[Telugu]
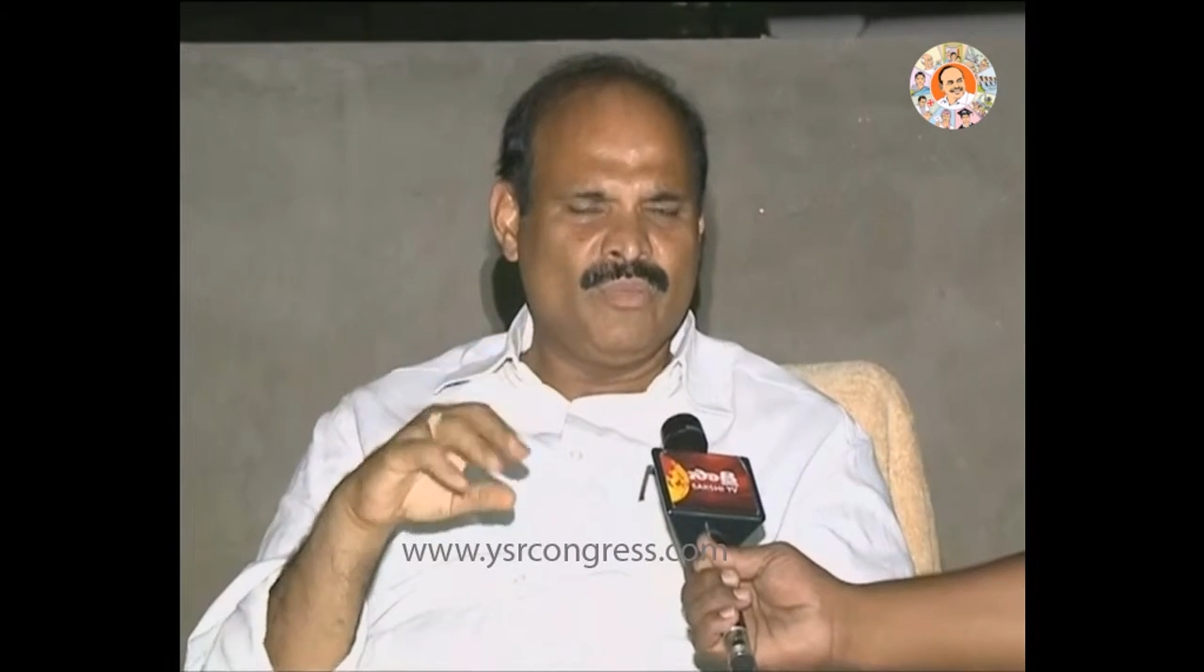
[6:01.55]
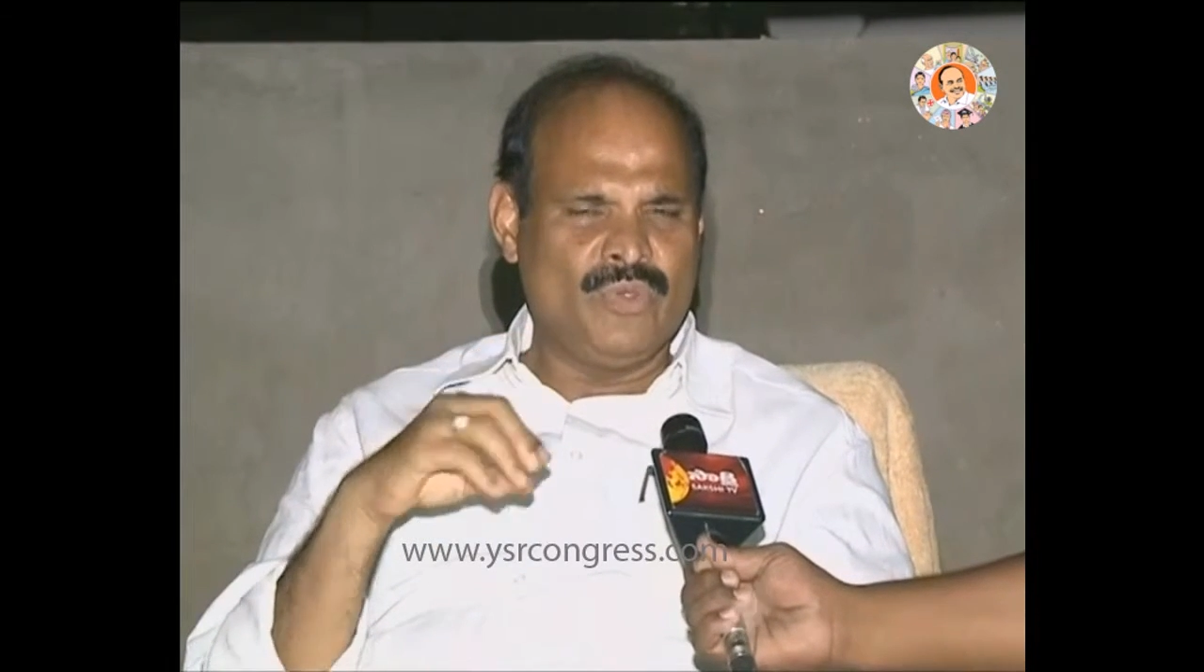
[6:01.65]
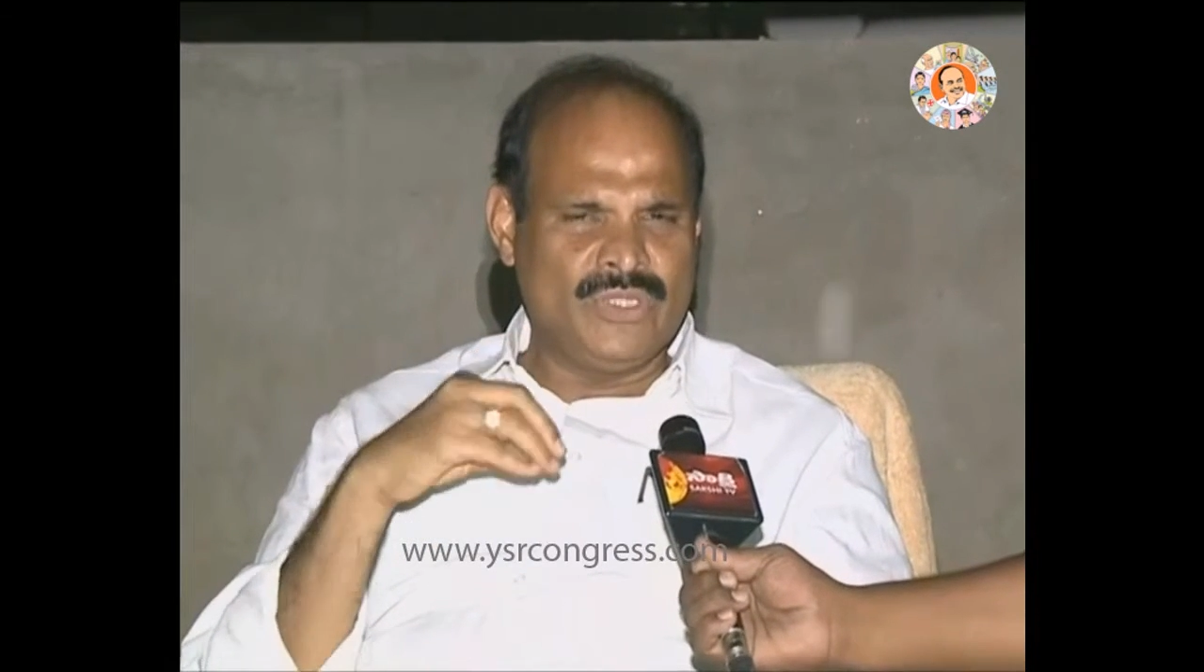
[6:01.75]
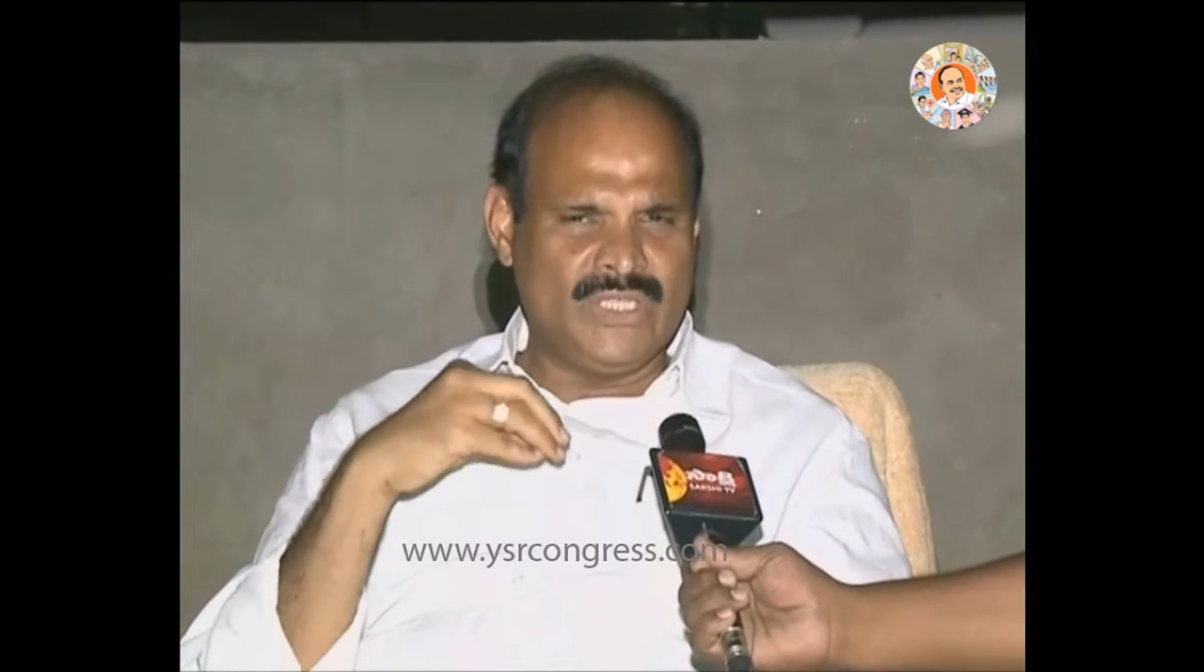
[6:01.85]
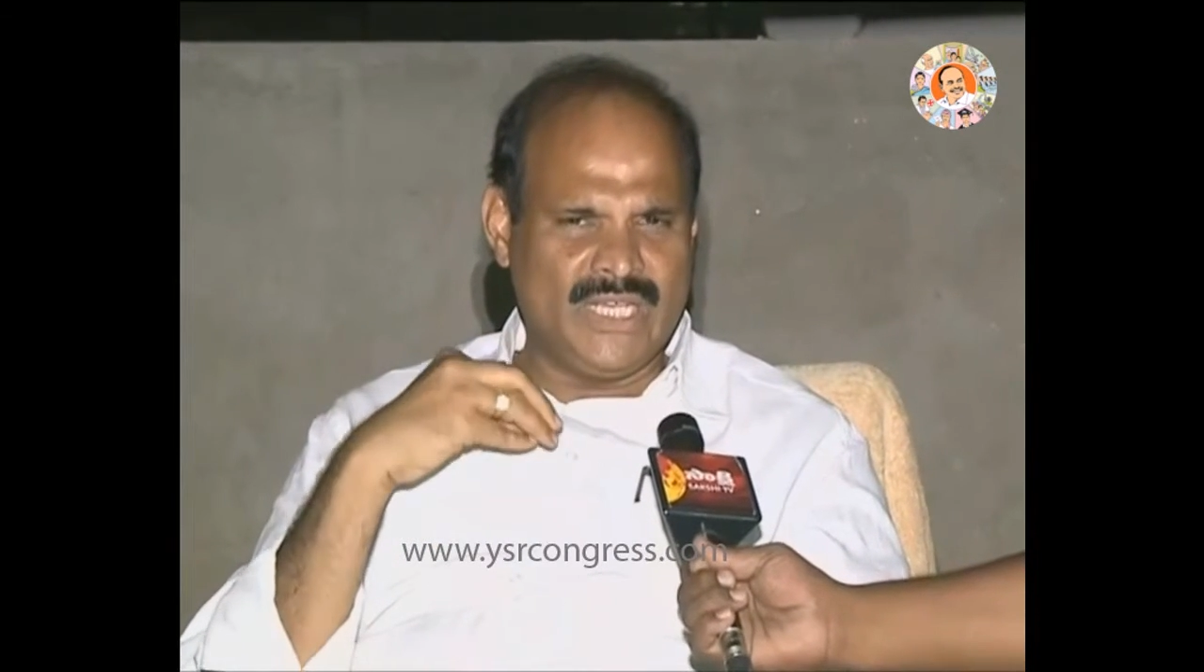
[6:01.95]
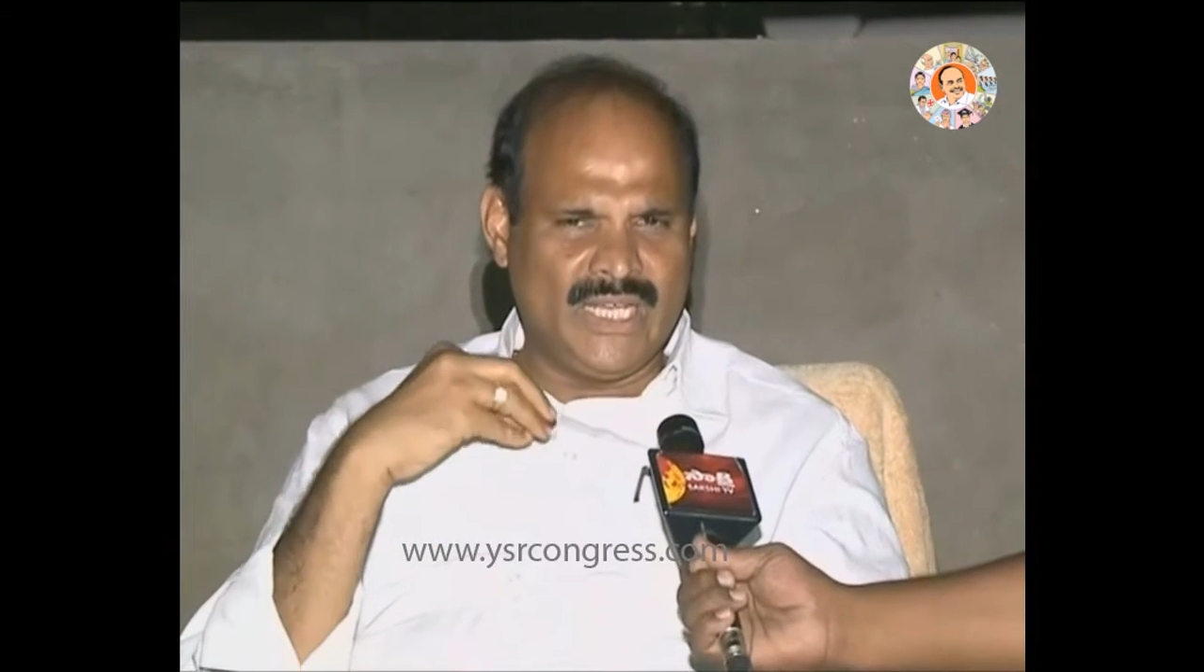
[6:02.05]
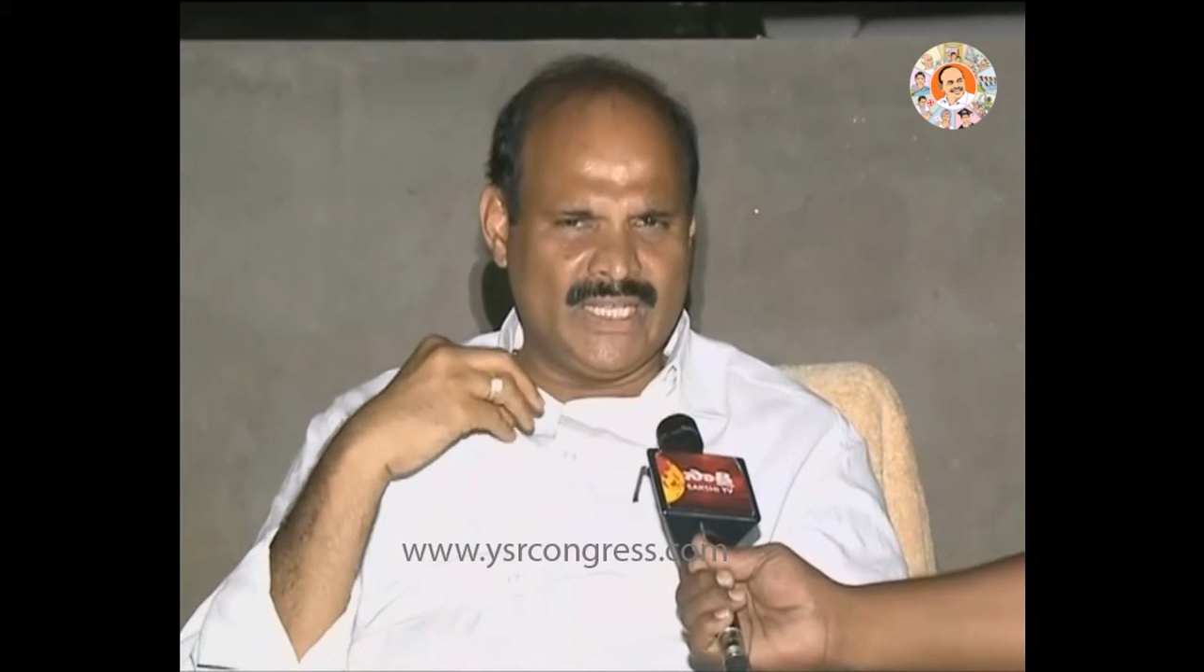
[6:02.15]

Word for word: పూర్తిగా